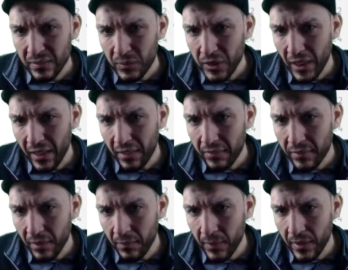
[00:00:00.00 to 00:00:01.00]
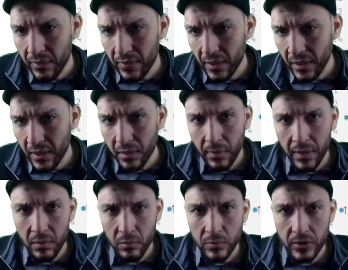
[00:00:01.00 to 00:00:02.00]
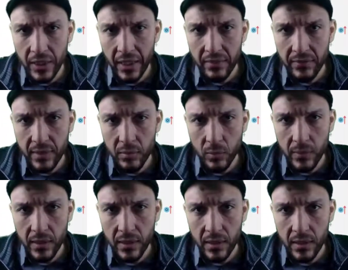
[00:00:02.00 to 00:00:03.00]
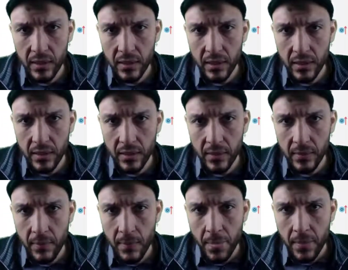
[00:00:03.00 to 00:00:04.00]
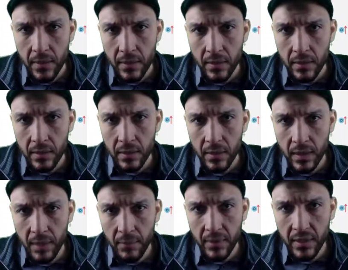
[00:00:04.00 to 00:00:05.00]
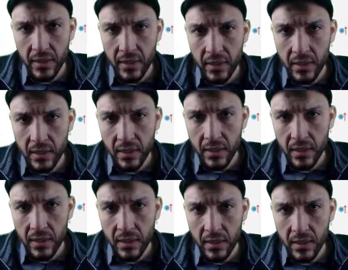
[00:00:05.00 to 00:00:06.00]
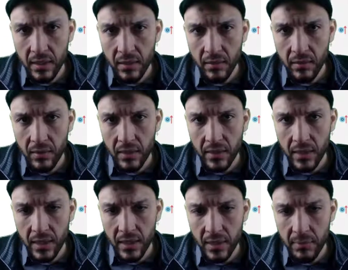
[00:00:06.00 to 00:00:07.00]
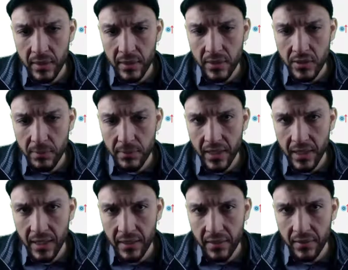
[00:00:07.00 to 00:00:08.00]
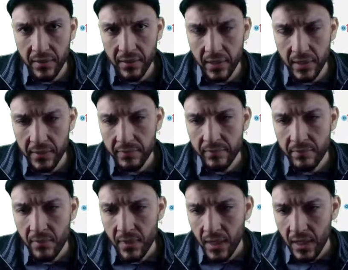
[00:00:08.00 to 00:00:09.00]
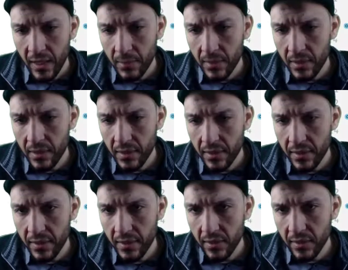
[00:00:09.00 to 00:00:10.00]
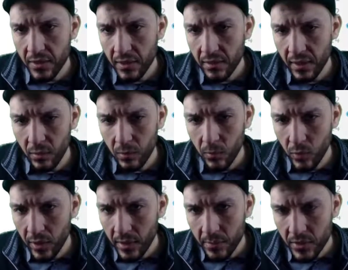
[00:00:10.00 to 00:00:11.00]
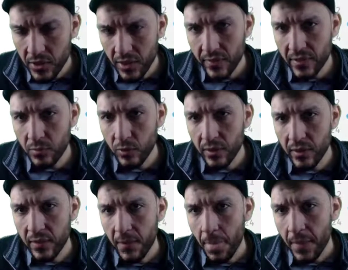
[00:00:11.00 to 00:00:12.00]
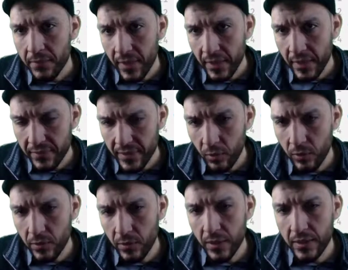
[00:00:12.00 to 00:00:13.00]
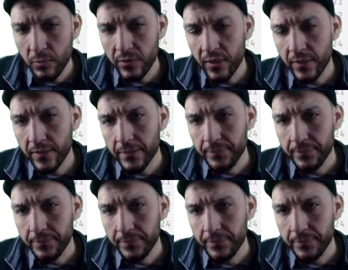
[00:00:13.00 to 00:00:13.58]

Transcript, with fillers: مش عارف راح مني فين انا طبعا لو مش عارف انا ممكن آه، يعني،, آه، إيه، يعني اعمل ايه ارن تاني الابلكيشن بتاع رن يعني اعمل ري رن عشان يقوموا لي انا مش شايف اسمه ايه فيفتحوا لي دلوقتي المفترض